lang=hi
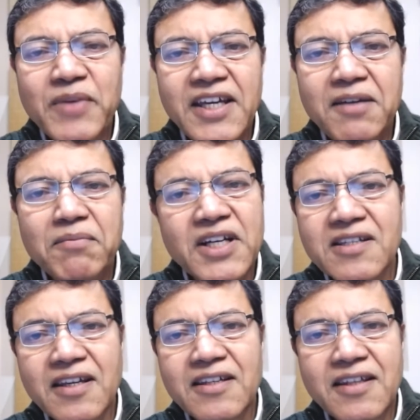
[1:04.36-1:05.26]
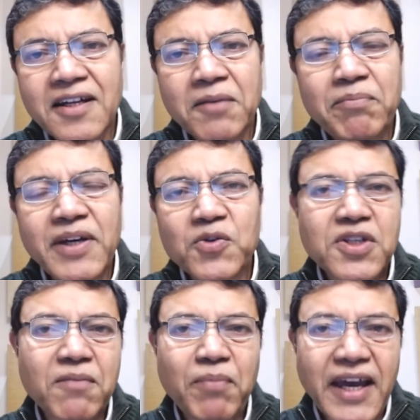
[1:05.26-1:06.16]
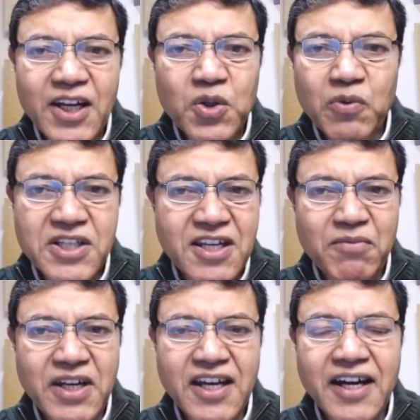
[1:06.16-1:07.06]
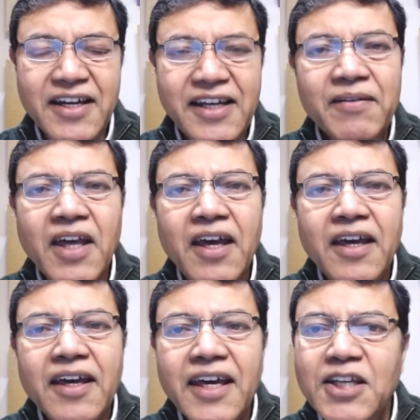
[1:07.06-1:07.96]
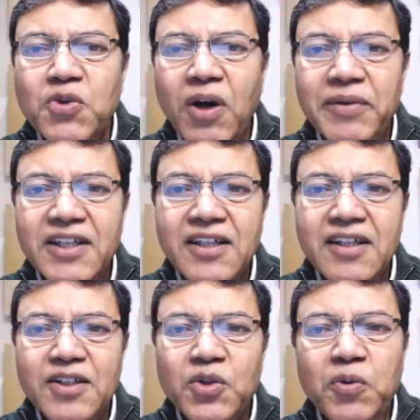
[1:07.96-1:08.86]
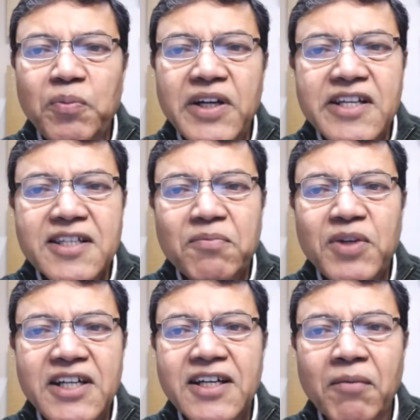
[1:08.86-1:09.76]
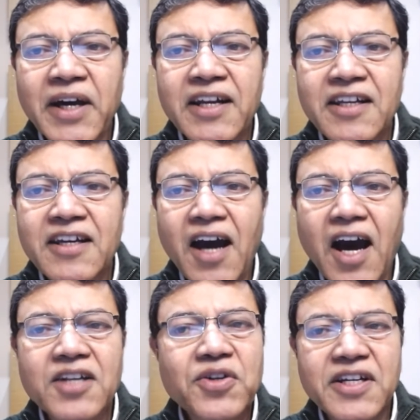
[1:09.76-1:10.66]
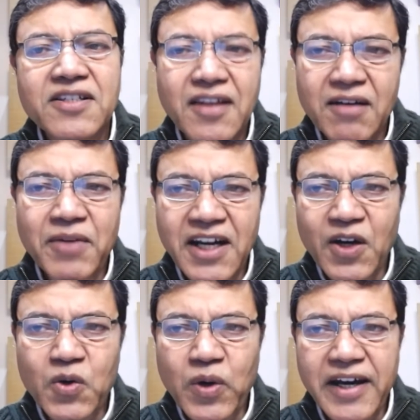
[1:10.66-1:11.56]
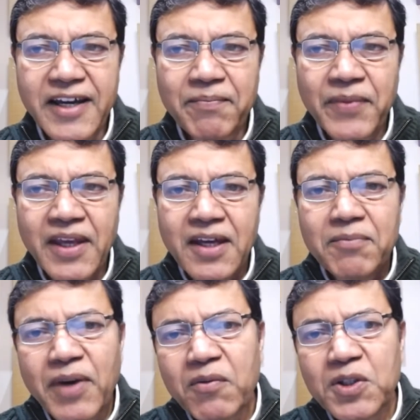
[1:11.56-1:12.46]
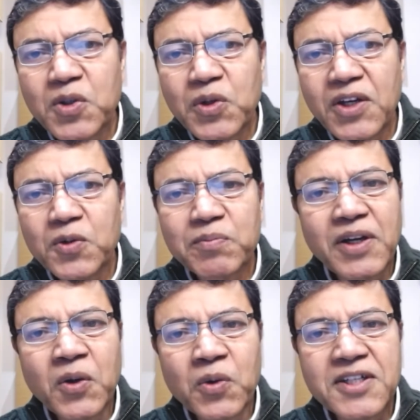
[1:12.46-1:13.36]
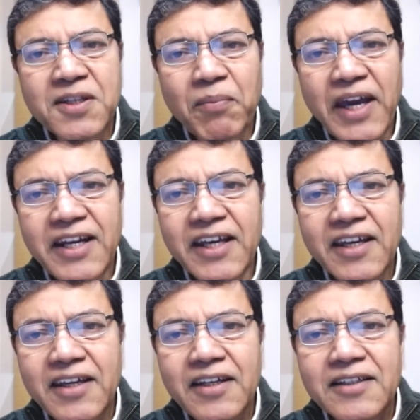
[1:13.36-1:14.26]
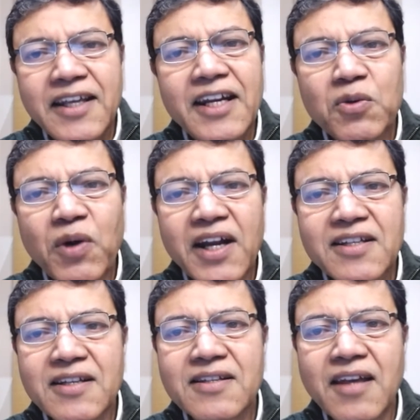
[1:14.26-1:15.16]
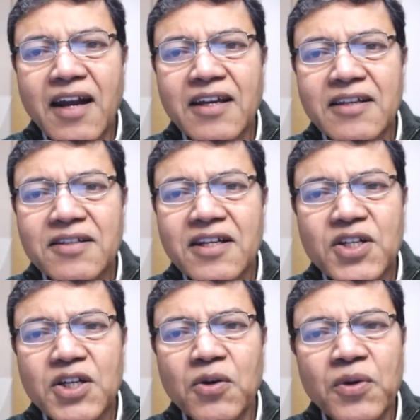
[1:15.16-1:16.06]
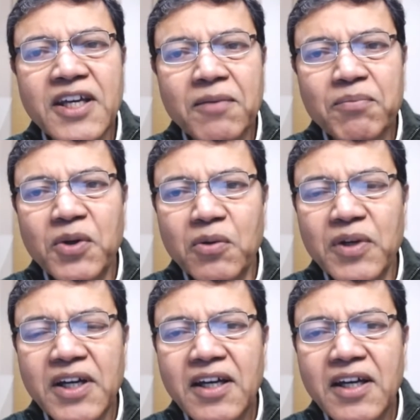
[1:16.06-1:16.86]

में भंज संहिता नब्बे उसके पहले दो वचन में लिखा है हे स्वामी तू पीढ़ी से पीढ़ी हमारे लिए आश्रय स्थल बना हुआ है पर्वतों के उत्पन्न होने से पहले तेरे द्वारा संसार के सृष्टि होने के पूर्व